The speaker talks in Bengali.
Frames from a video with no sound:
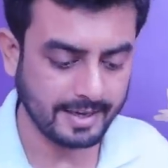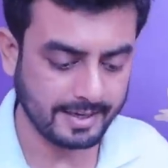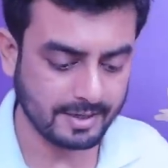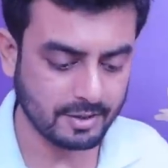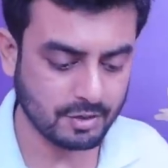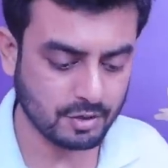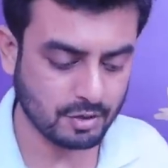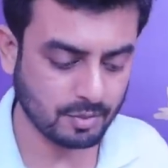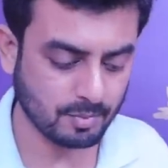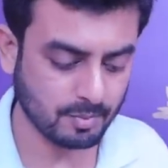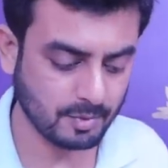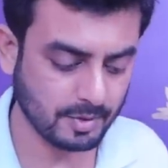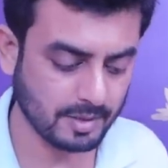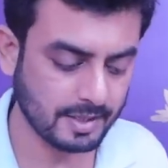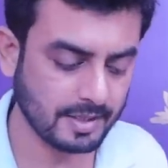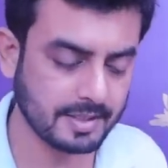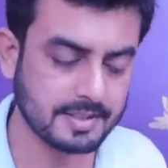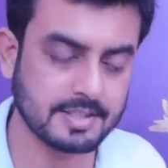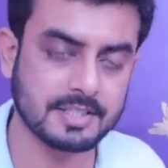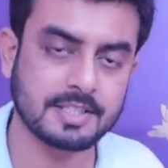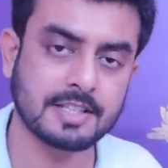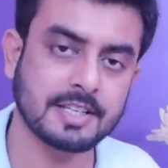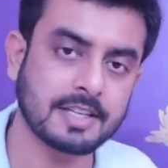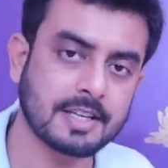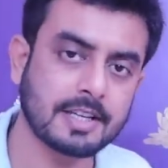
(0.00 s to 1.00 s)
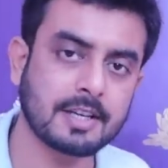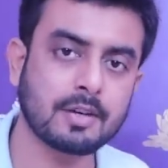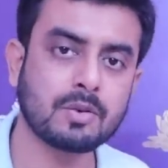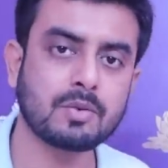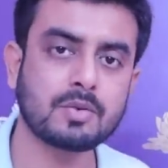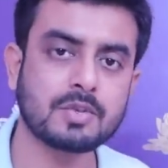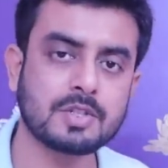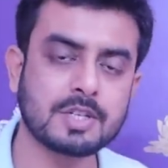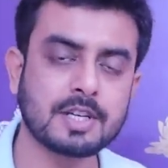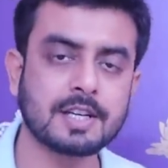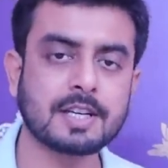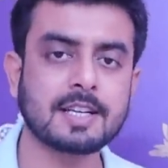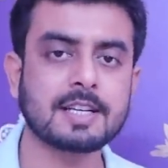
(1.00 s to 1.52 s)
এই সময়ে যে কেউ
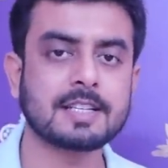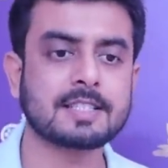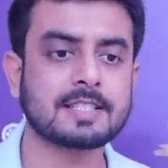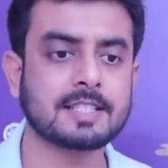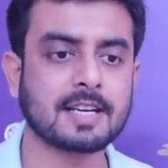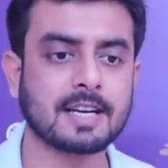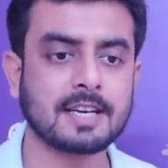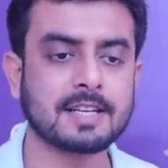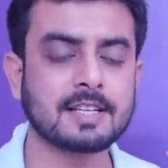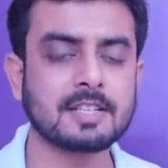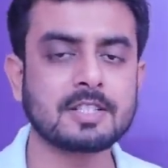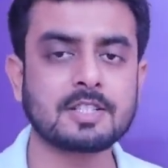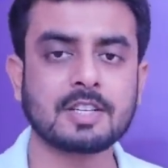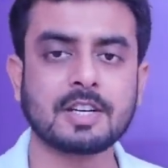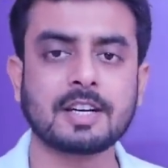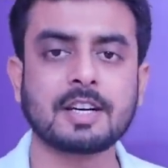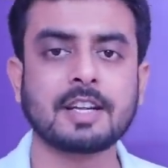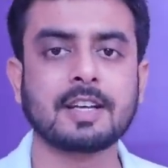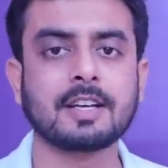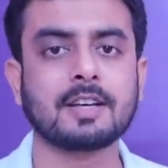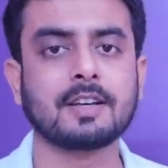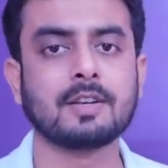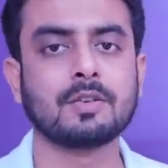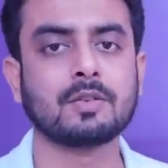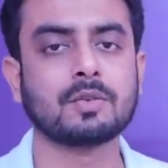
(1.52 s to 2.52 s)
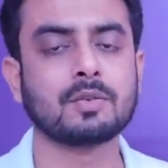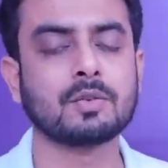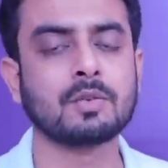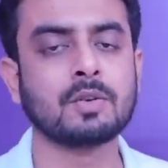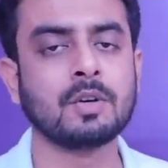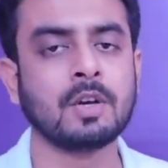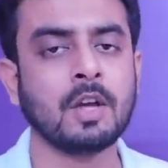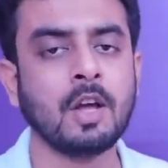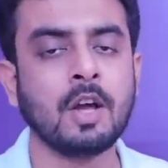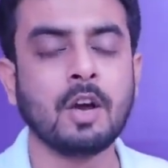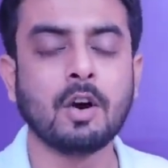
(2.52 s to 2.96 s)
যেটা চায় সেটা কিন্তু